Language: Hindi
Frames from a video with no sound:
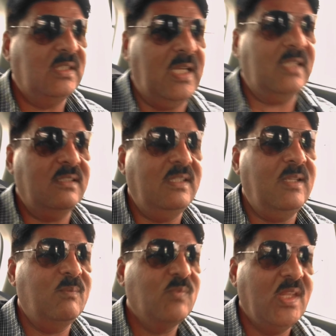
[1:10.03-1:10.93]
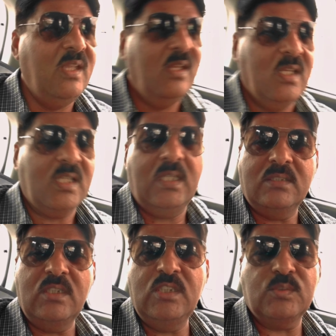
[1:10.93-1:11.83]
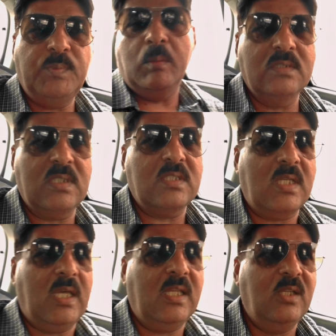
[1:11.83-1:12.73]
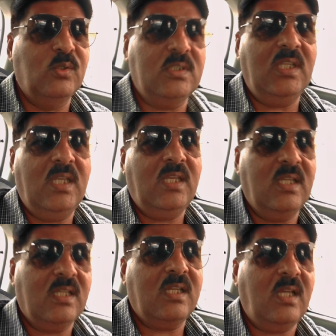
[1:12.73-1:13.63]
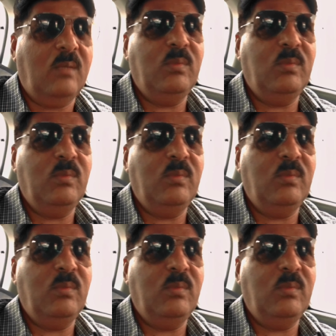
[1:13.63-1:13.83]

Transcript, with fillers: हदायत दे कि इतनी स्पीड से चला रहे होते हैं